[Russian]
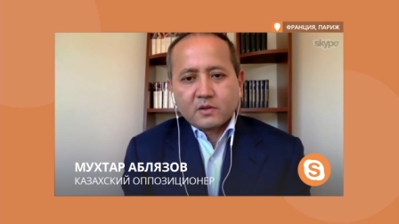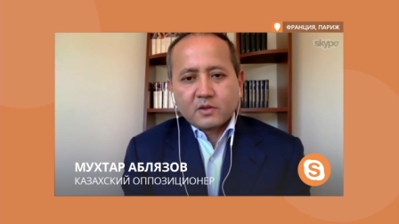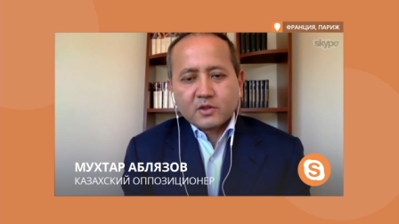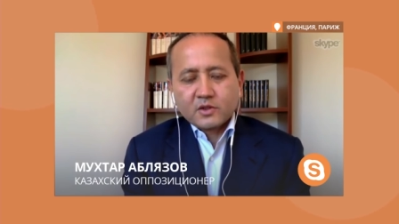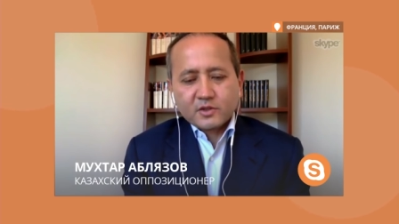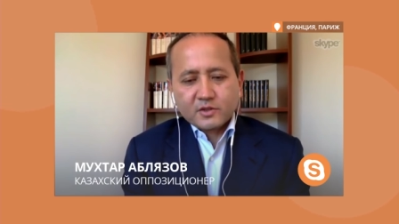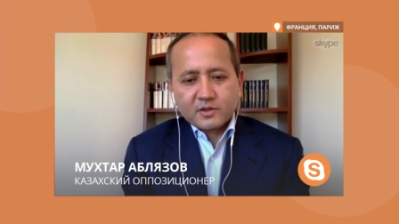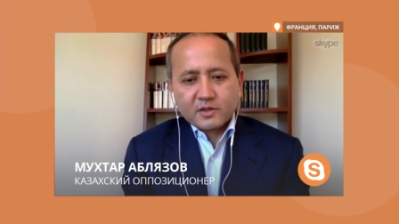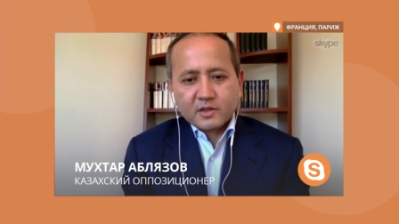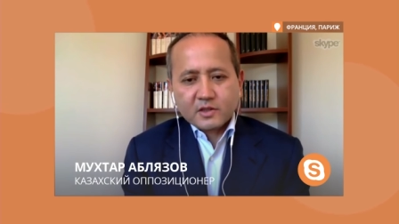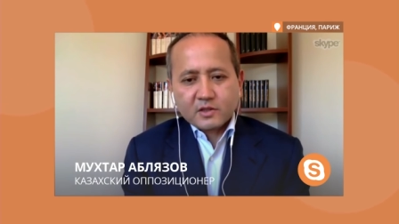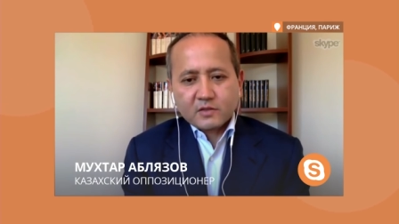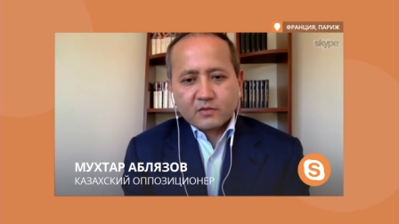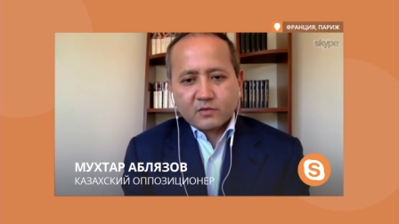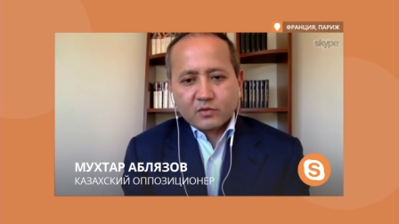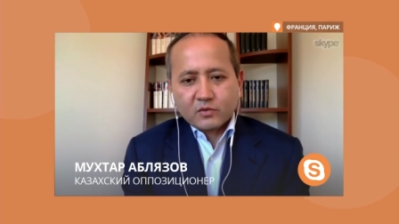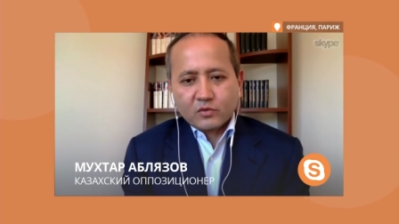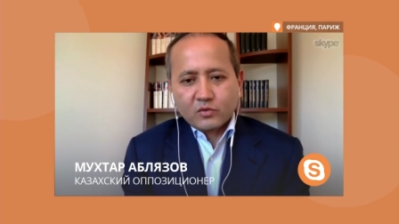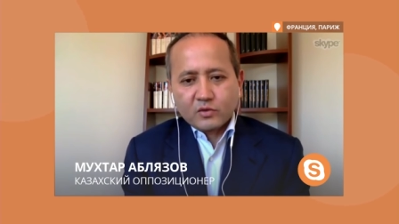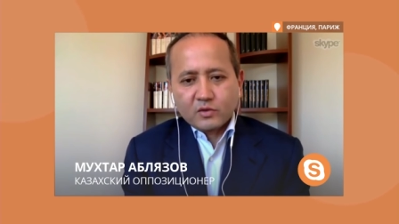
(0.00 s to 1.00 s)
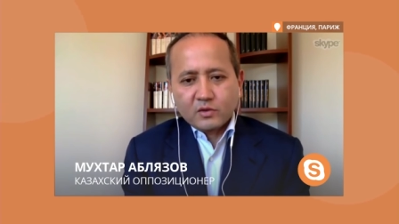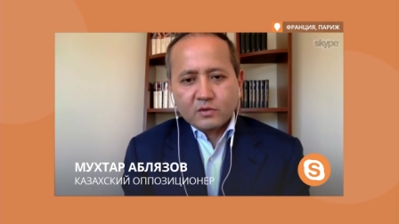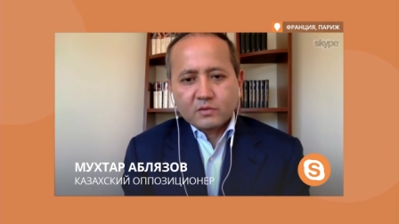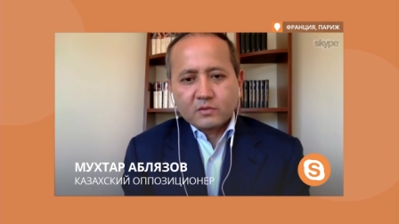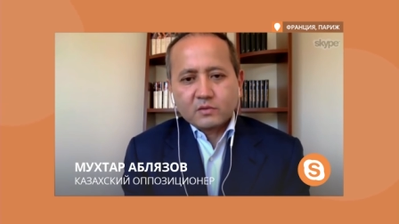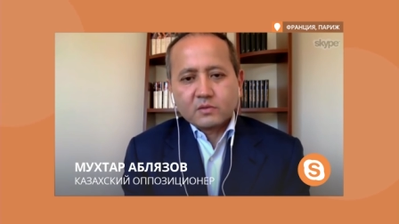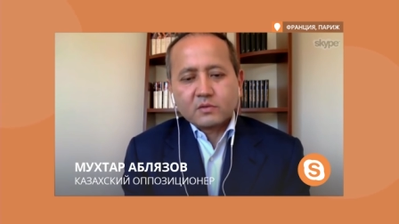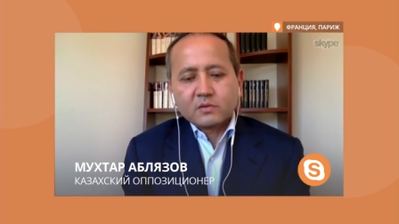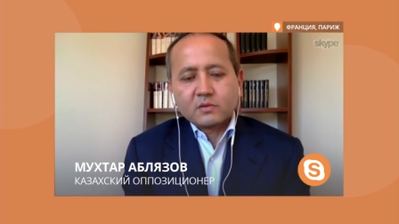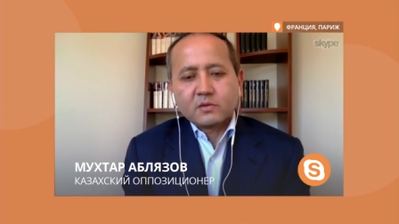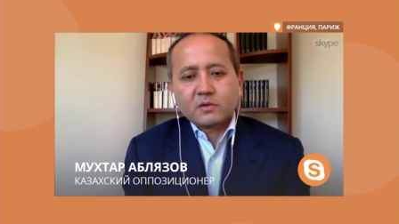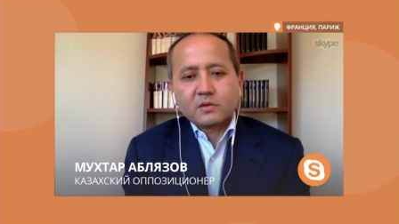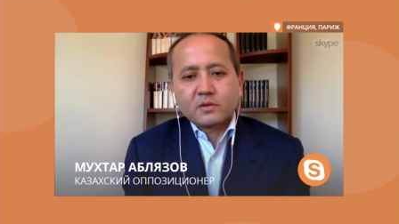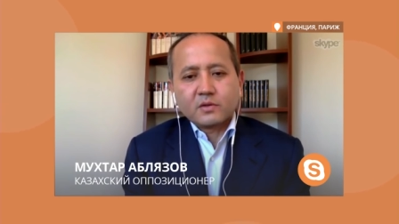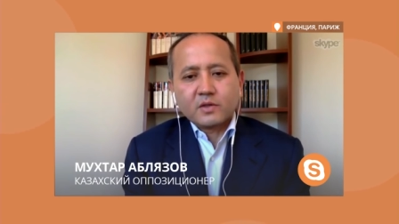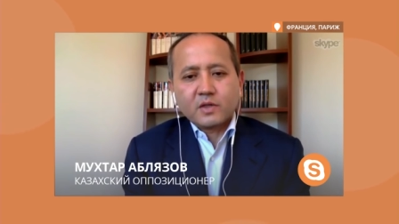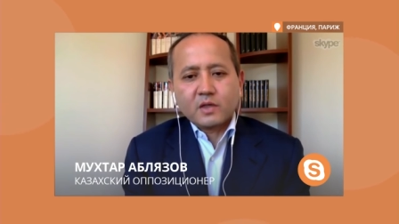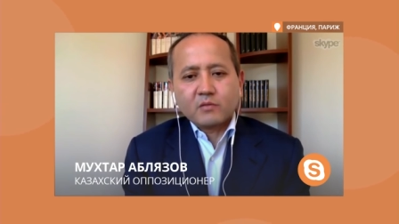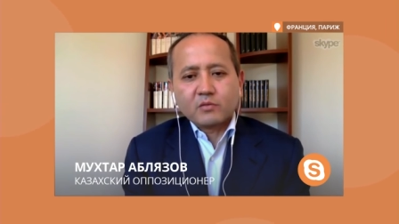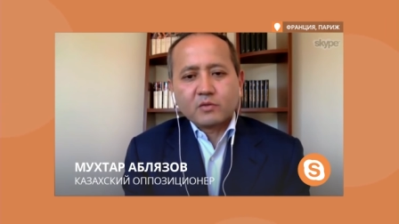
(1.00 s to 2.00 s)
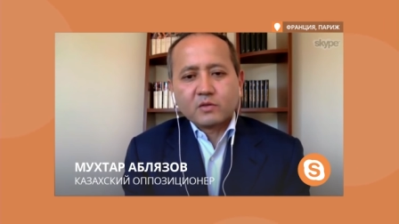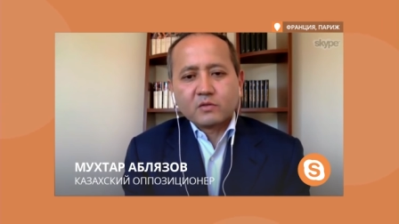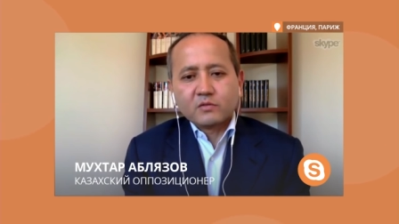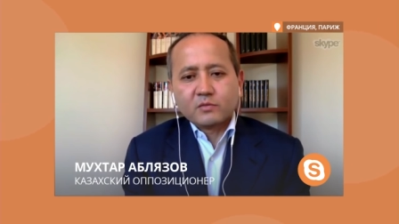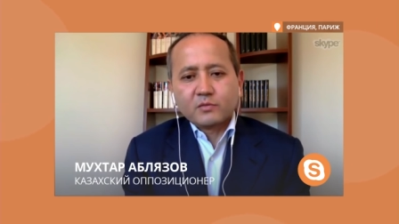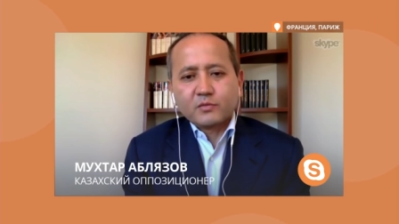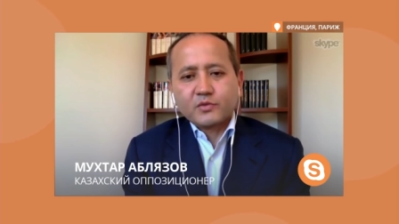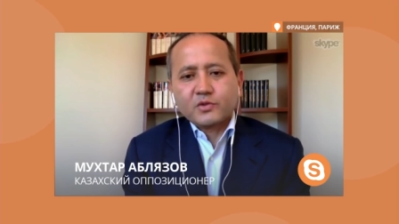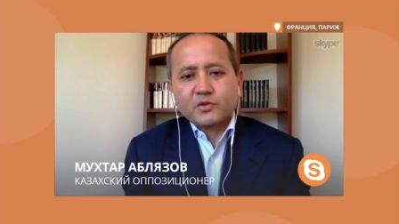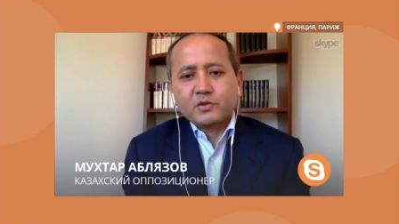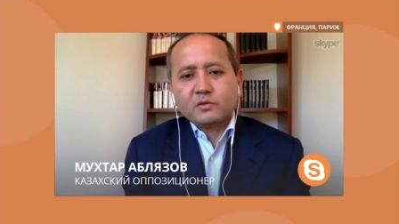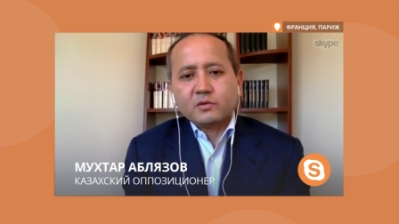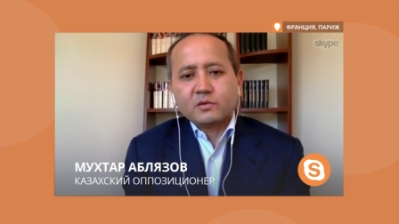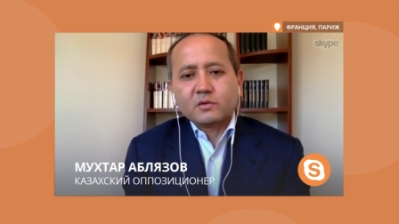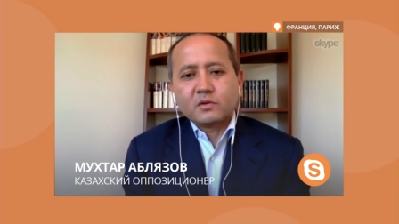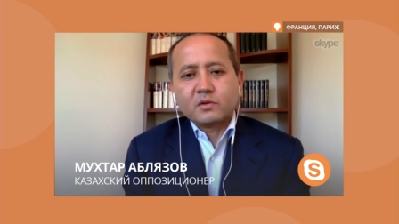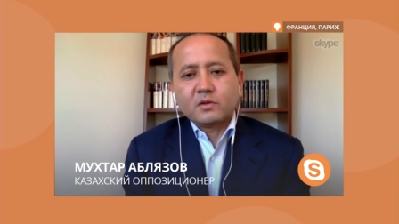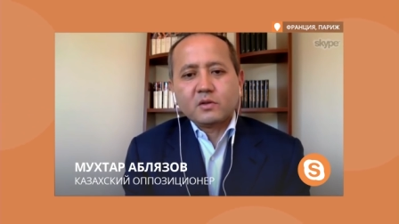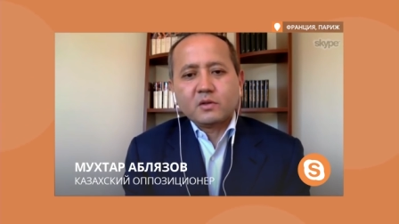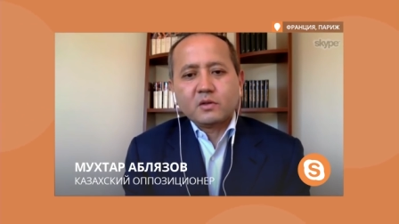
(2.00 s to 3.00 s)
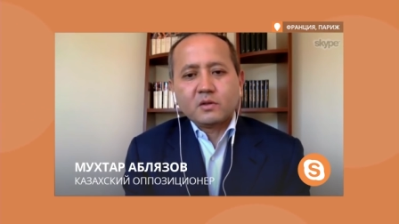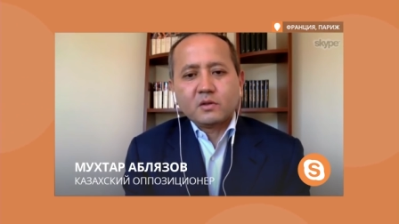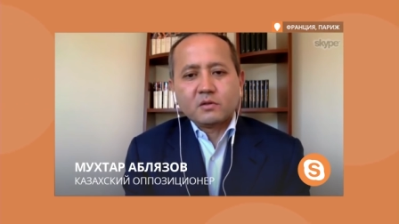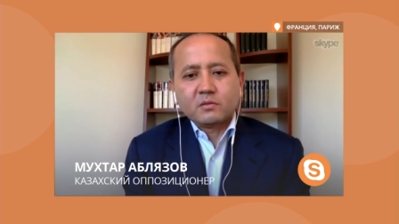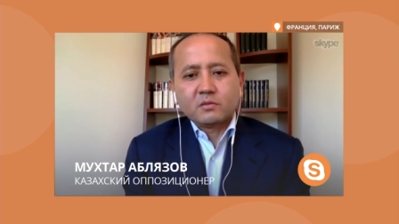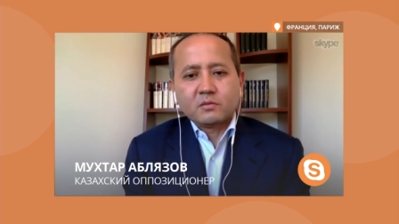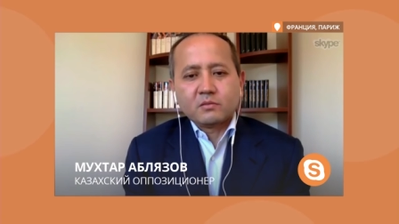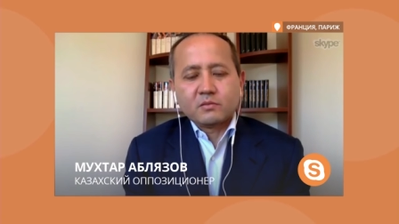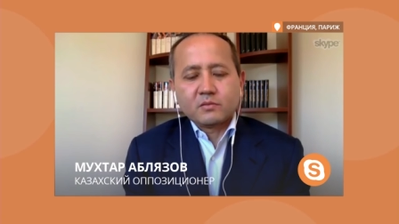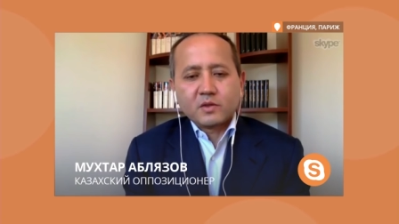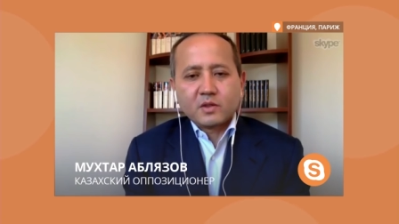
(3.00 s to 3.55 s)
2016 года я был выпущен, и